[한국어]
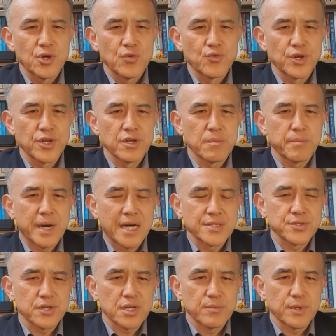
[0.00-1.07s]
우리는
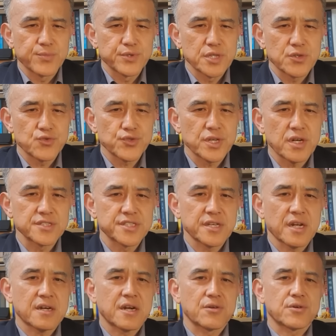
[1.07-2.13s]
망설임 없이 투쟁을
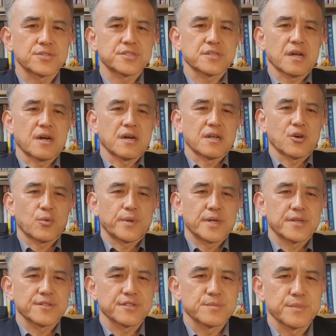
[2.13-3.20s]
시작할 것이다. 라고
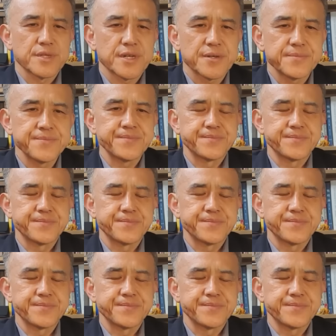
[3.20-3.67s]
밝혔습니다.